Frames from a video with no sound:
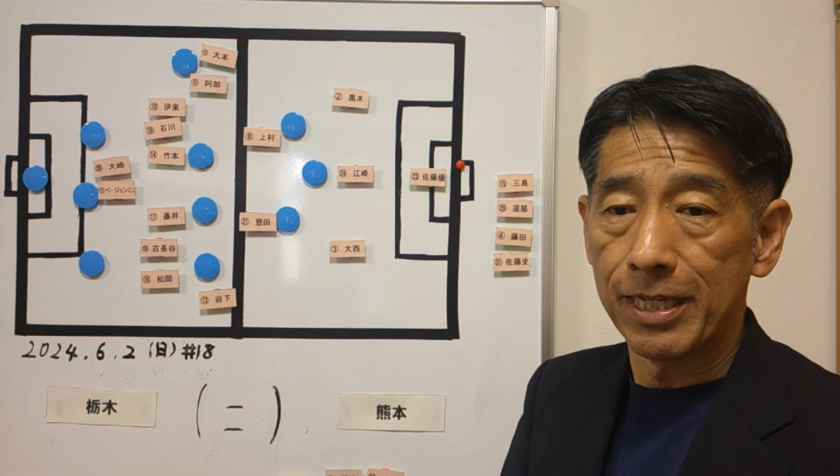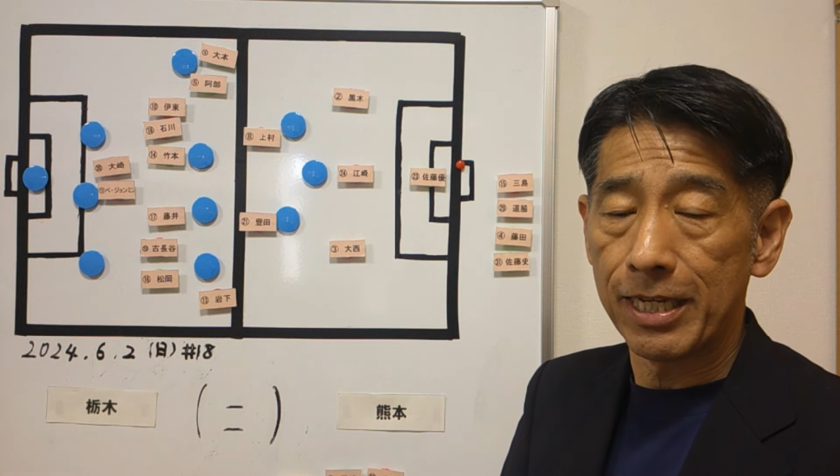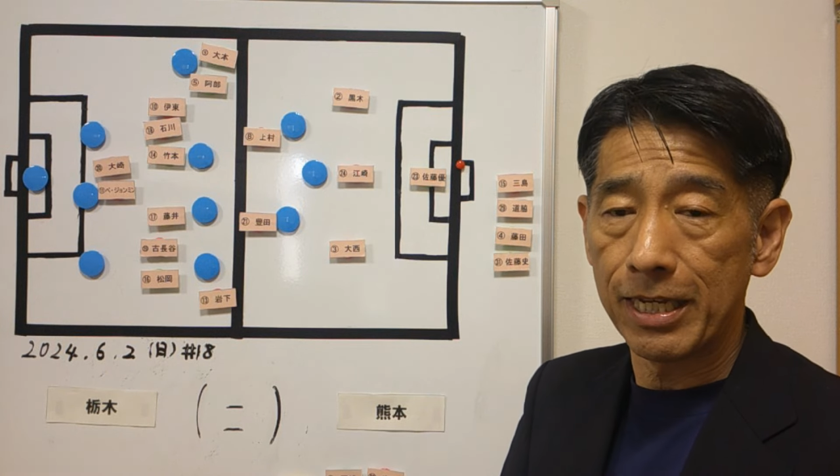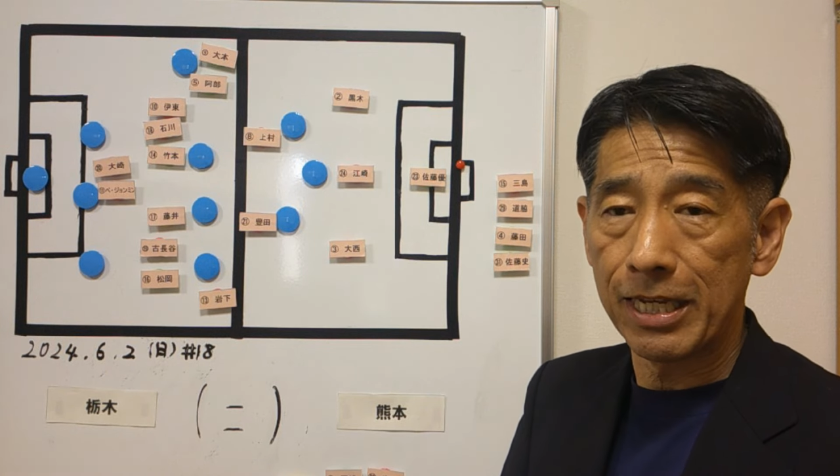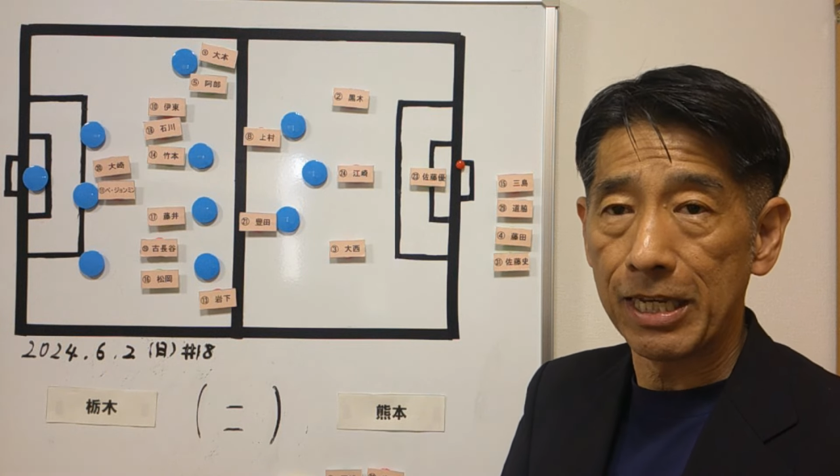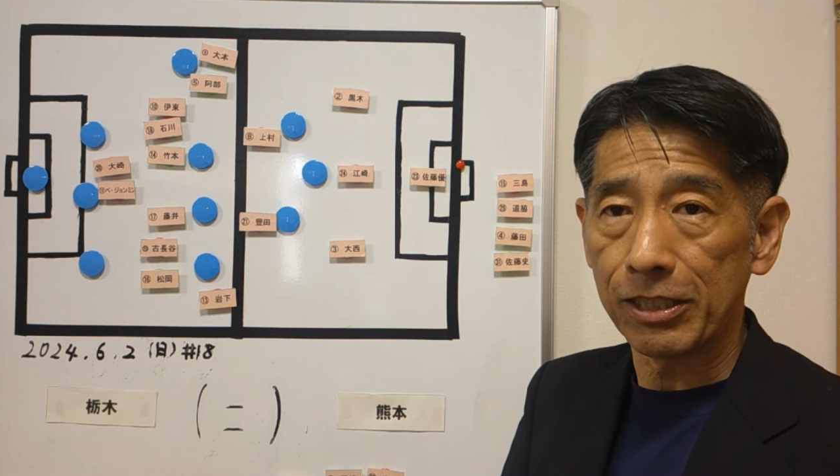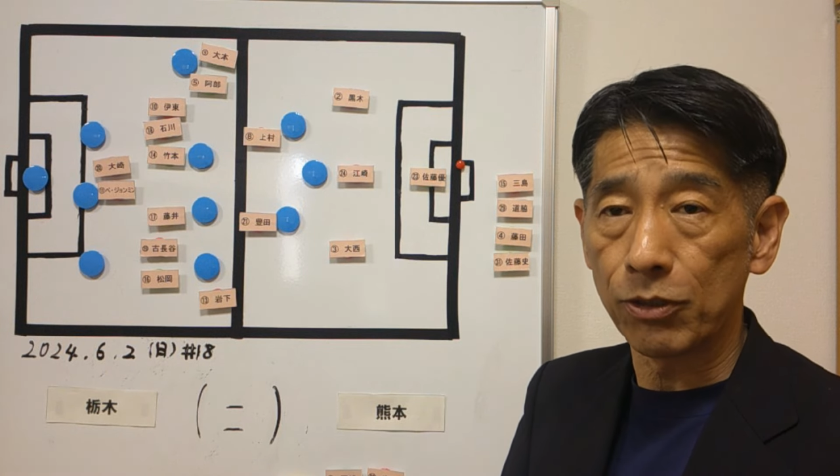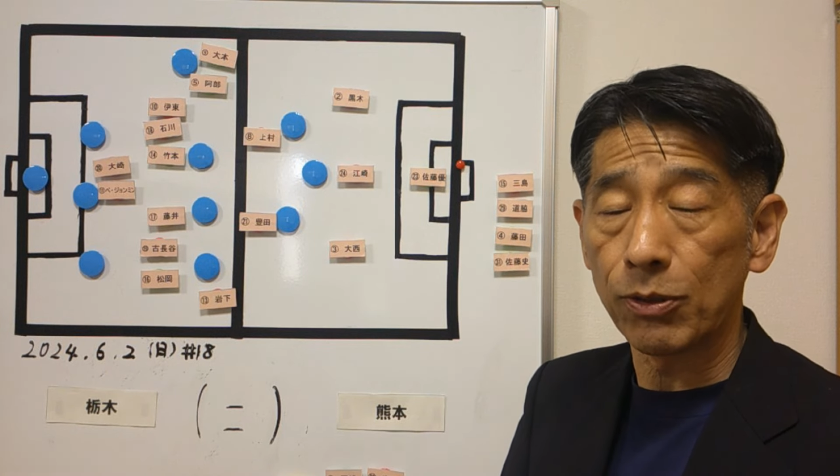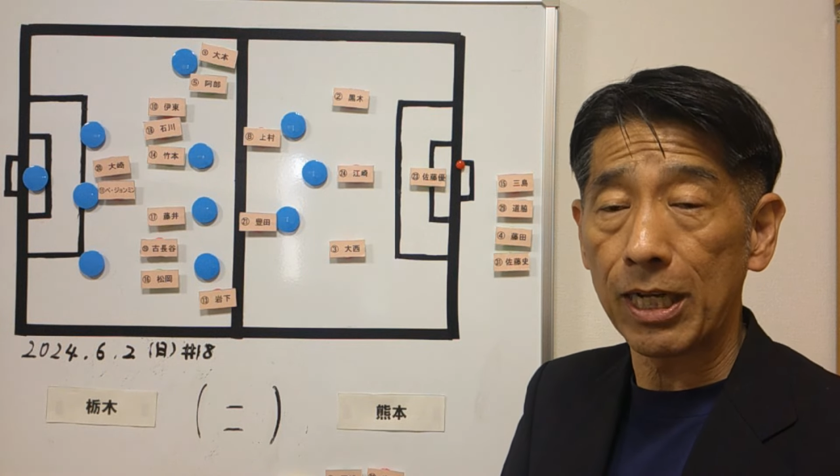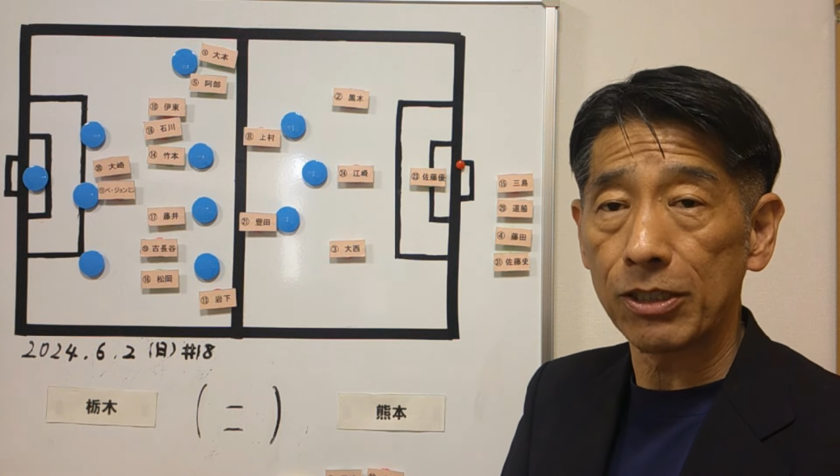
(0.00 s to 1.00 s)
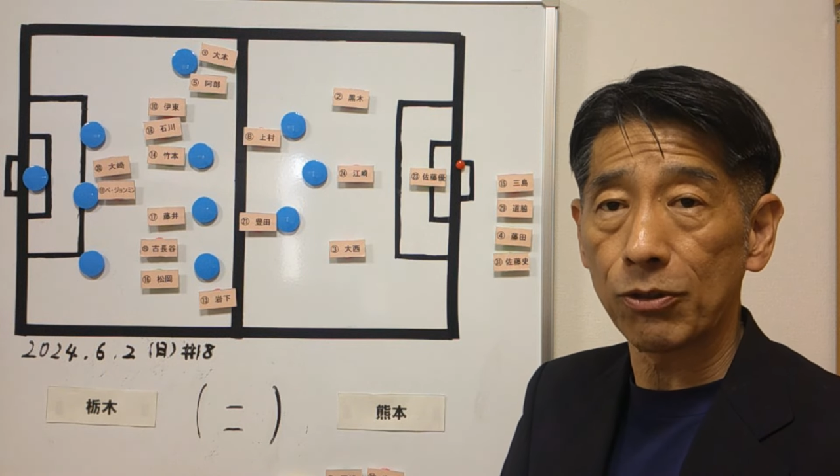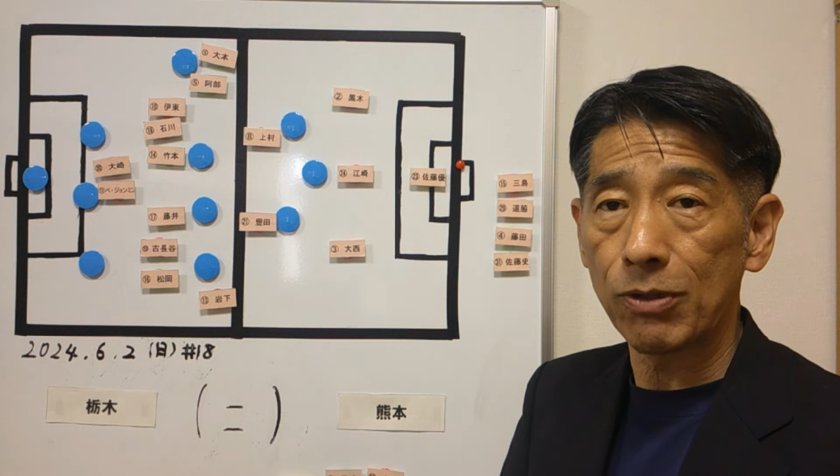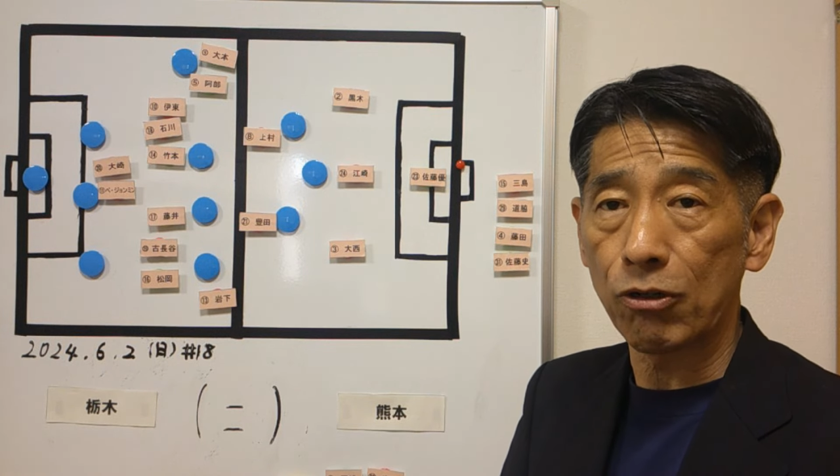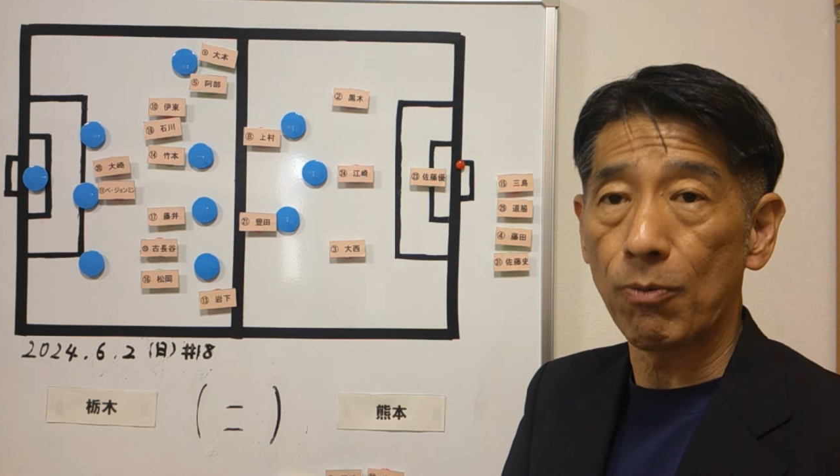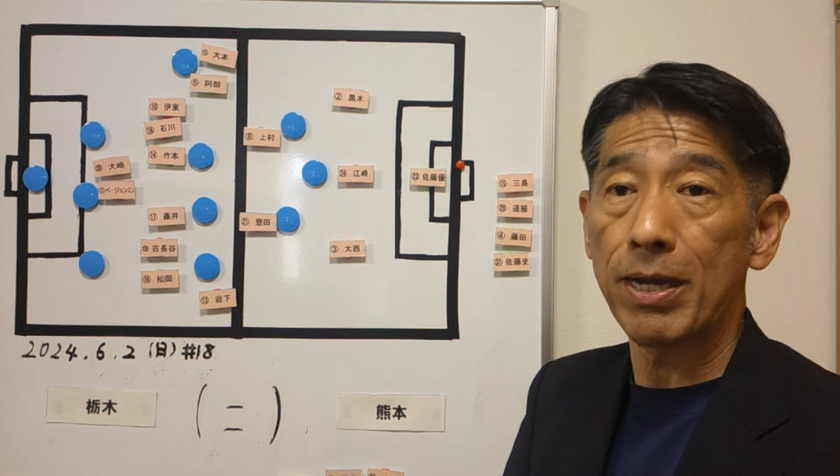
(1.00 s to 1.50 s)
えー、その監督は小